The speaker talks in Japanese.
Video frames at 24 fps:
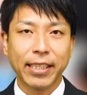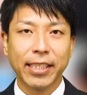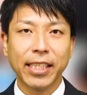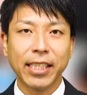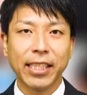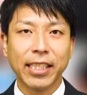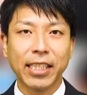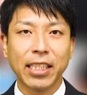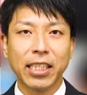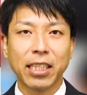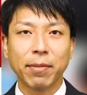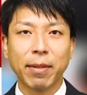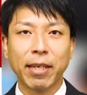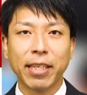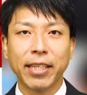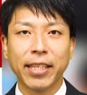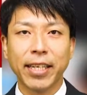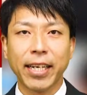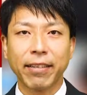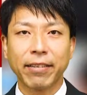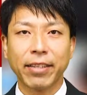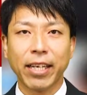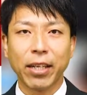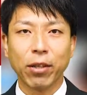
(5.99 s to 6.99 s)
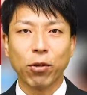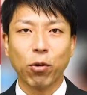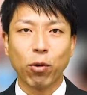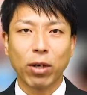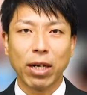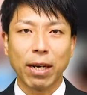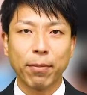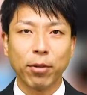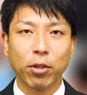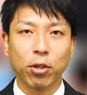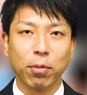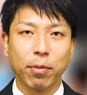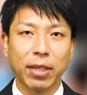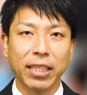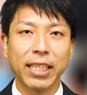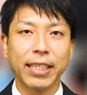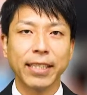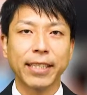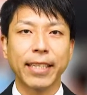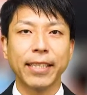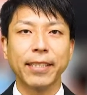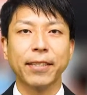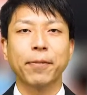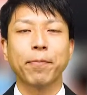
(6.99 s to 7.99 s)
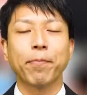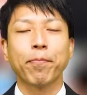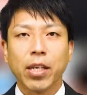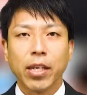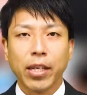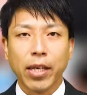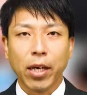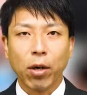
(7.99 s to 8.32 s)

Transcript: 地域一番ディレクターの岡本雅史です。